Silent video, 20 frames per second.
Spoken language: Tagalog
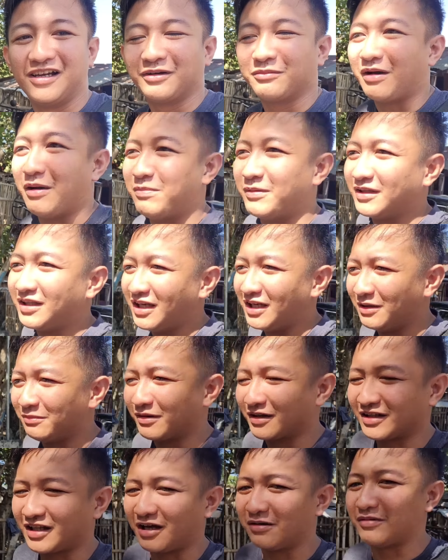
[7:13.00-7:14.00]
Papadeliver
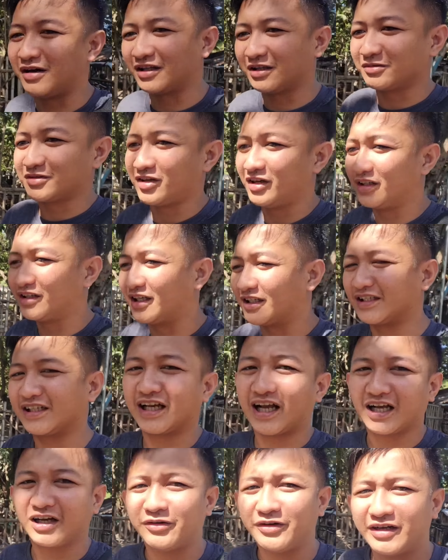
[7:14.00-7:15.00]
tayo mga team solid kasi
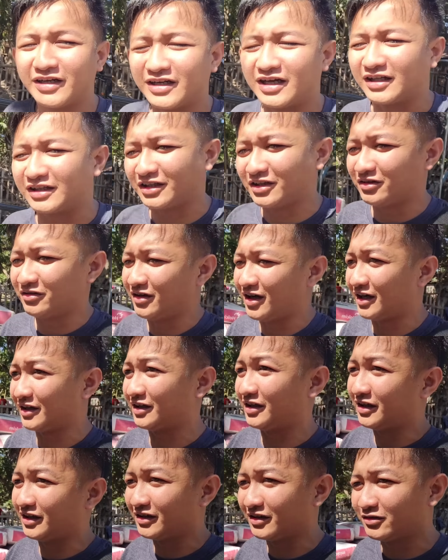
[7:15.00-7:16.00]
gagawin na natin yung
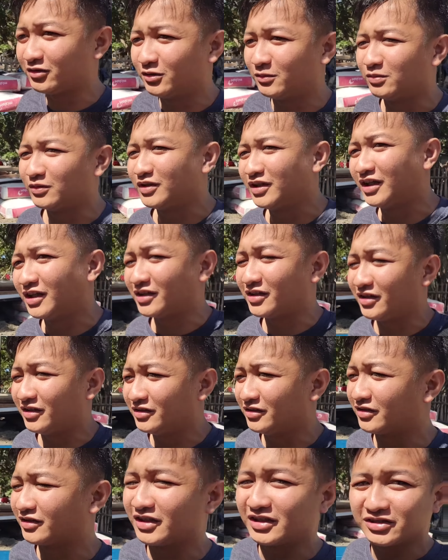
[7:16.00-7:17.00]
ating kubo dito,
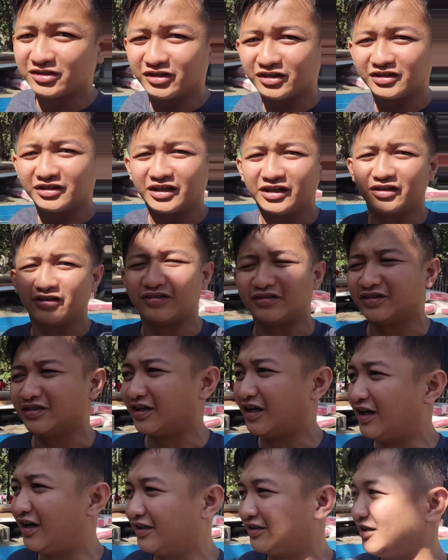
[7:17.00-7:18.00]
yung resort ngayon.
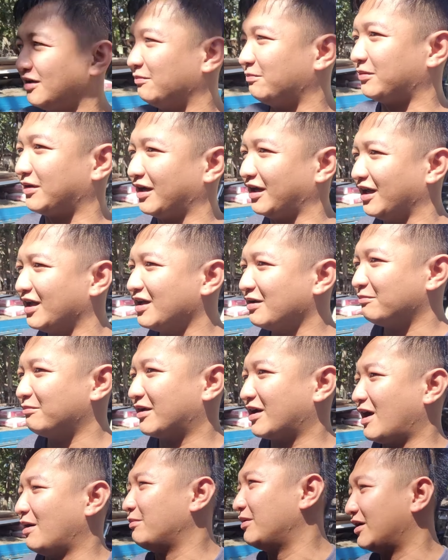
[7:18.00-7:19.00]
Uh, ah, Siyempre,
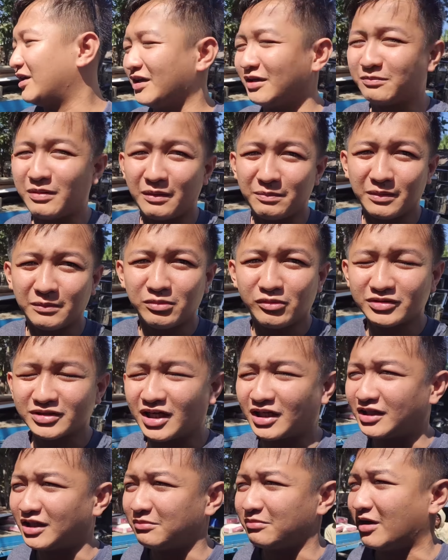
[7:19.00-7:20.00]
marami na nagpapabook sa
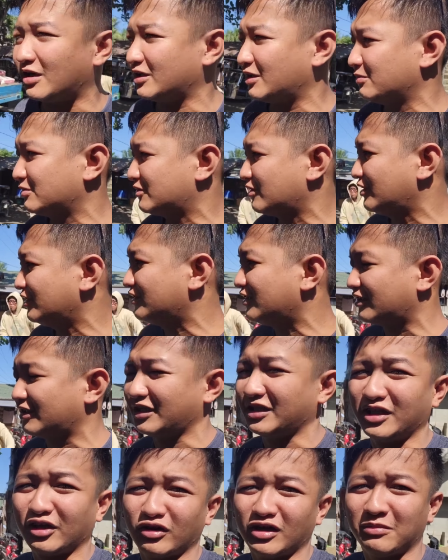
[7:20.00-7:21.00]
atin mga team solid at
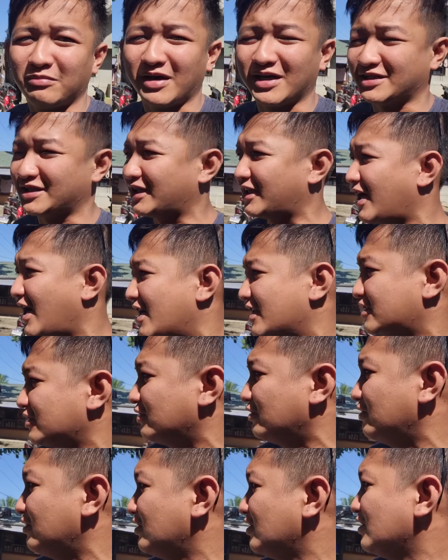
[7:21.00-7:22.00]
hindi ko lang
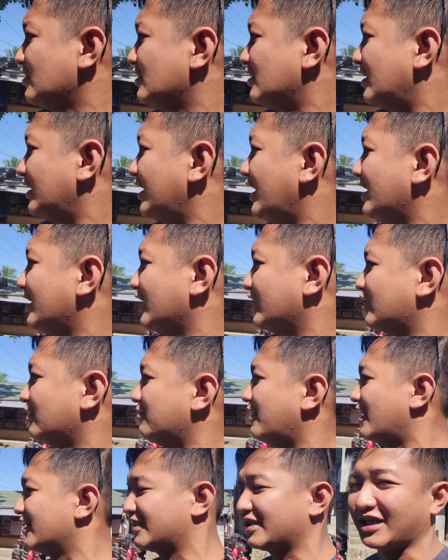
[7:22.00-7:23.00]
maasikaso Ayan, ito
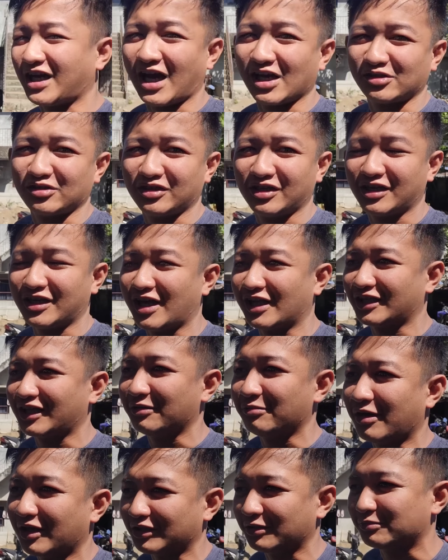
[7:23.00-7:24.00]
mga sikaso na natin,
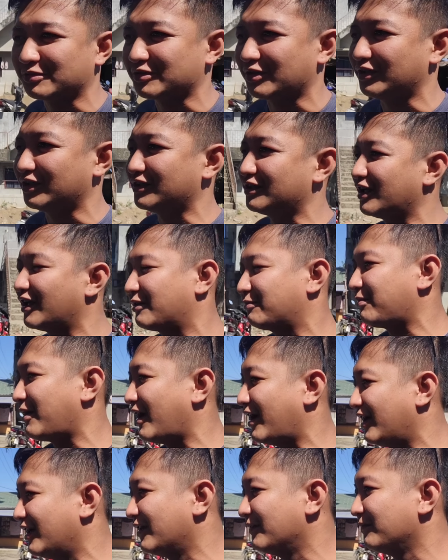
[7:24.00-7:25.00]
mga team solid net pa.